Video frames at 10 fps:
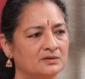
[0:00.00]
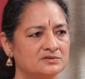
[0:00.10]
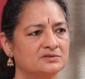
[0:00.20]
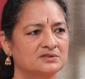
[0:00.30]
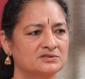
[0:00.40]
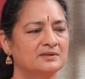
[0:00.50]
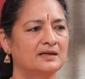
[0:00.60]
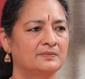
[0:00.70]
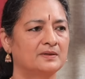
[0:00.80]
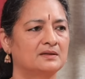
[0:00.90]
కాన్సన్ట్రేషన్ hmm.
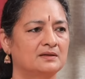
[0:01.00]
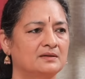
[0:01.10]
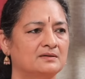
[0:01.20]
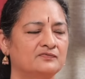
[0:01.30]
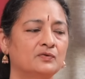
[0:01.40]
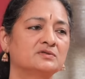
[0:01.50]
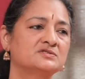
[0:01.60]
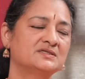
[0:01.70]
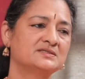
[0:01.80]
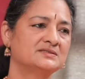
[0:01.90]
దాని మీద
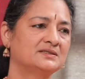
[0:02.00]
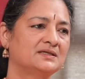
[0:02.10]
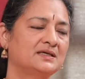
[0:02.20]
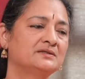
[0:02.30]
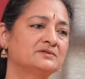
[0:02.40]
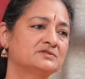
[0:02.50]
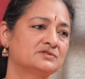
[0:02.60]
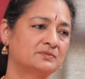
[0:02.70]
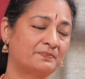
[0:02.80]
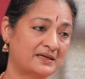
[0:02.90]
ఫోకస్ చేసి
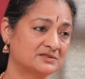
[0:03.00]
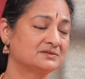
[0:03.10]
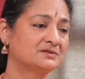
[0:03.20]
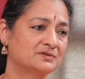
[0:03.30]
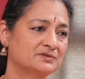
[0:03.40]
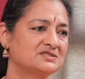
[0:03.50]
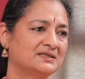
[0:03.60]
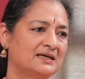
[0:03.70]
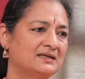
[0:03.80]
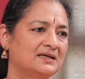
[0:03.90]
ఇంట్రెస్ట్తో ప్యాషన్తో
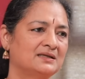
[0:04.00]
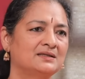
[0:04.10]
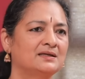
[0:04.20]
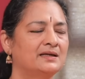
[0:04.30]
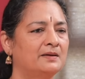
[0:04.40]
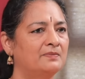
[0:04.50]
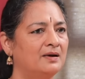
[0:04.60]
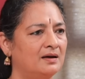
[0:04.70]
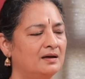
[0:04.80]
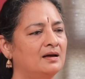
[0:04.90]
చేయాలి అది నేను అమ్మ
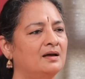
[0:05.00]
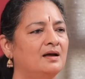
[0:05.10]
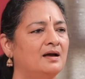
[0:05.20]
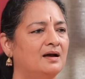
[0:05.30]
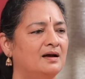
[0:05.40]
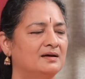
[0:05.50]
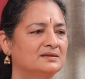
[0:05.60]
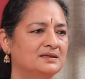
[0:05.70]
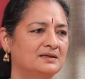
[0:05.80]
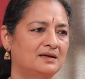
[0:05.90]

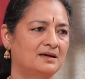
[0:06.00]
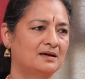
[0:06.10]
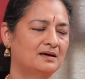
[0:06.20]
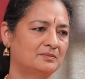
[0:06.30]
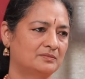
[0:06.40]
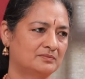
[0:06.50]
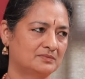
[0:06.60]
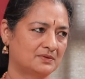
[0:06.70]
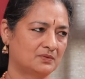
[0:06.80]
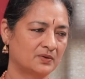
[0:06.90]
తన
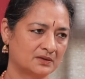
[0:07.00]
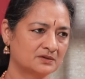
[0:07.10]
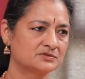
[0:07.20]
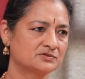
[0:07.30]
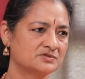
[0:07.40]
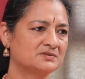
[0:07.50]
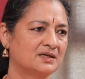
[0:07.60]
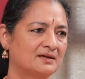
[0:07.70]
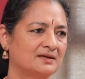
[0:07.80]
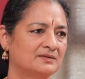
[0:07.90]
వర్క్లో
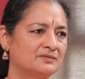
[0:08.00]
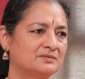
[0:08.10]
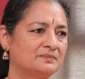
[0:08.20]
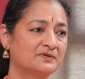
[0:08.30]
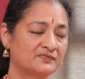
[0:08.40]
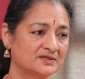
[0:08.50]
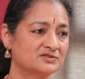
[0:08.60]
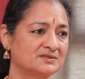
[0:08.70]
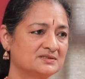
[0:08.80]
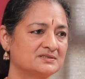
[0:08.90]
చూస్తున్నాను నేను
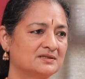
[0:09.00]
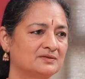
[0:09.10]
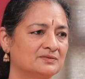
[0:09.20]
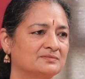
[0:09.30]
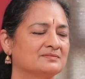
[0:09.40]
పర్ఫెక్షన్ ఇస్తాను